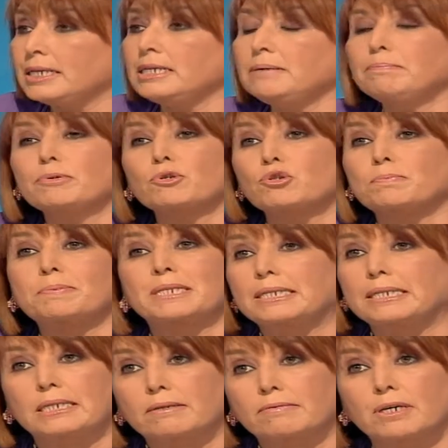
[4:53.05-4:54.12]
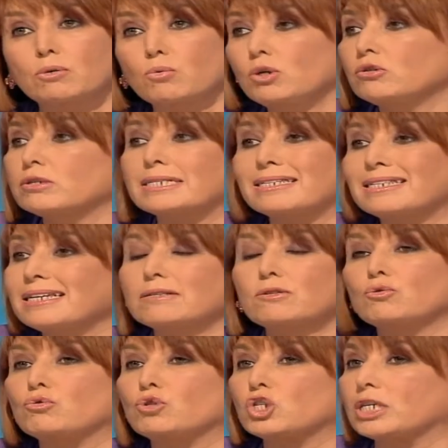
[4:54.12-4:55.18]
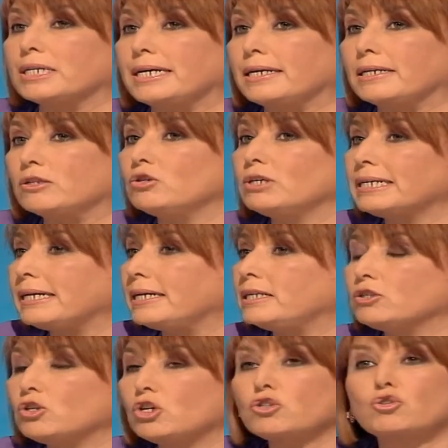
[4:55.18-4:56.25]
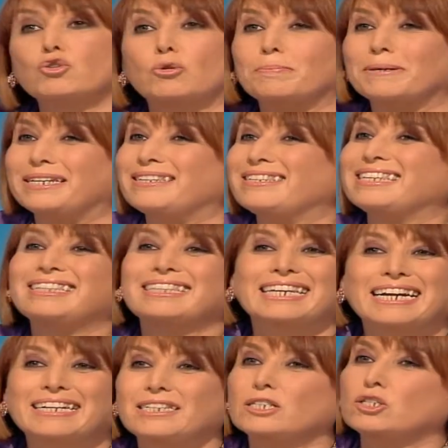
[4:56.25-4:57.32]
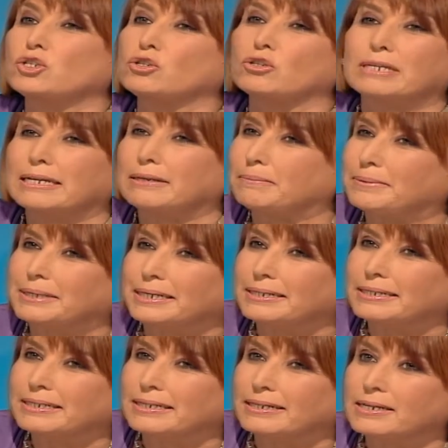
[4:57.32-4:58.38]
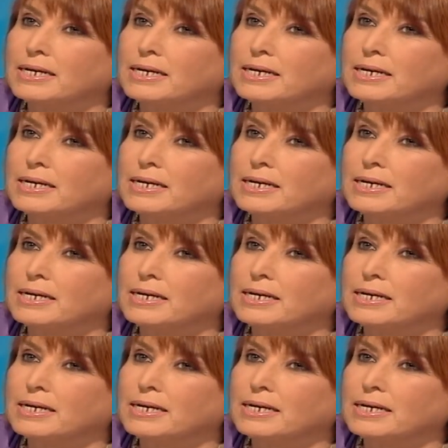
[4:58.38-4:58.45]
in prospettiva quello che sta succedendo è che il nostro paese tradizionalmente